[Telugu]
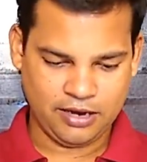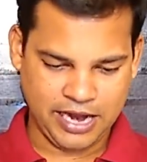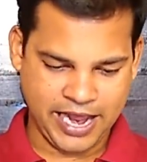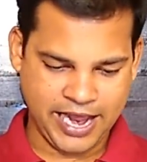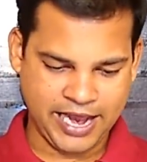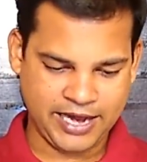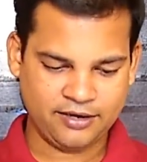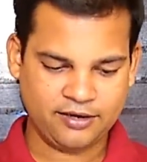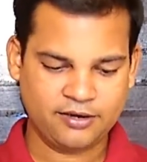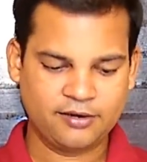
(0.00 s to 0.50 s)

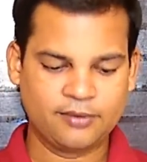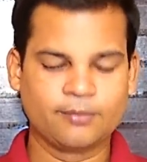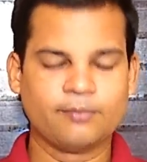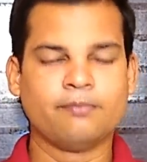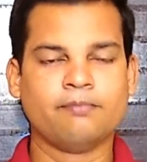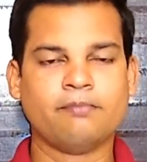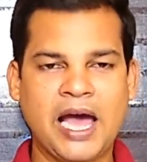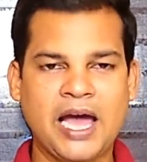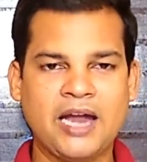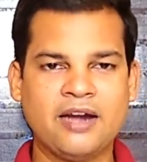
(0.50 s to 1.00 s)
ల్యాన్
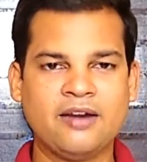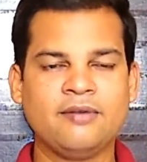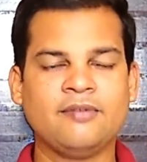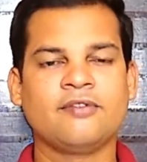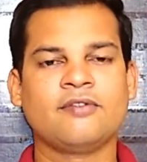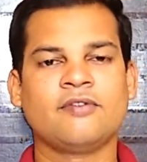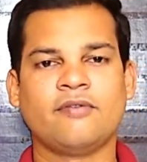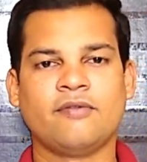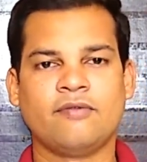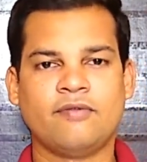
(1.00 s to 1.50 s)
మ్యాన్
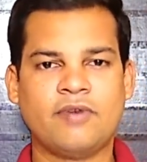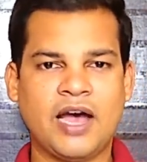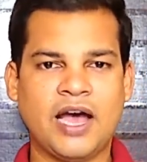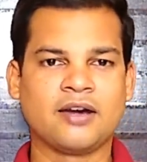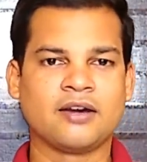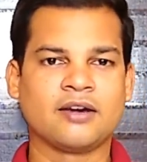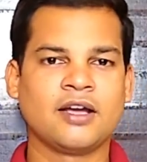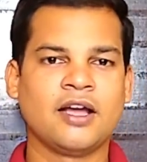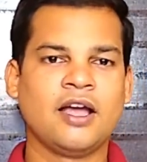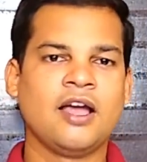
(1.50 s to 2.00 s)

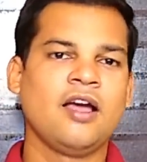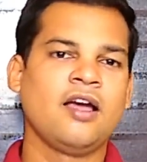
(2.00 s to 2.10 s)
వ్యాన్